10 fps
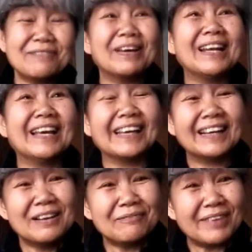ปนิด
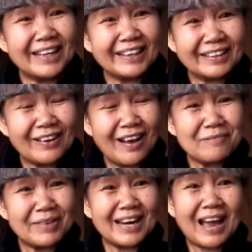ปนิดก็
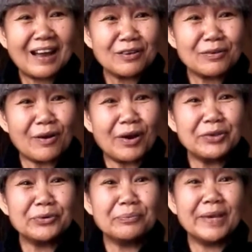ไปนั่งรอ
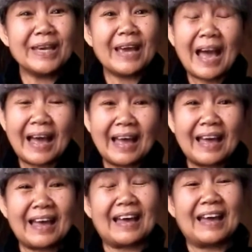อยู่ B ห้า
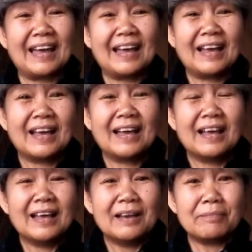
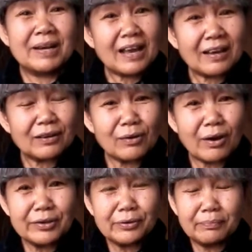ไปนั่งร
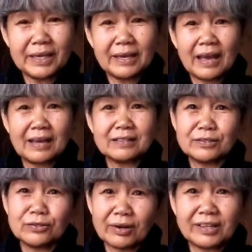ออยู่ B5
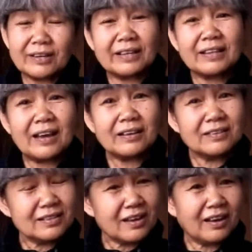จนกระทั่ง
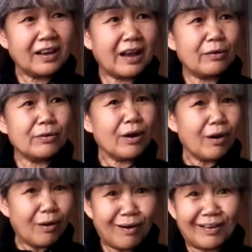เครื่องเขาก็
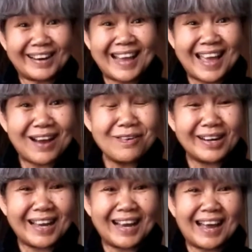ออกแล้ว
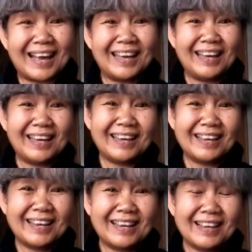นะคะ
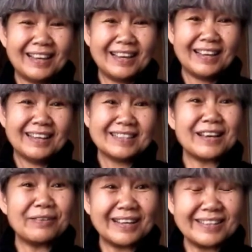
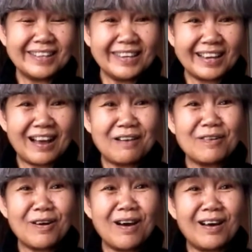เจ้าหน้าที่เขา
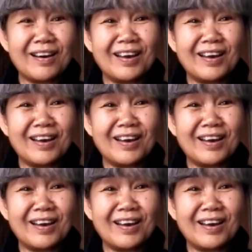ก็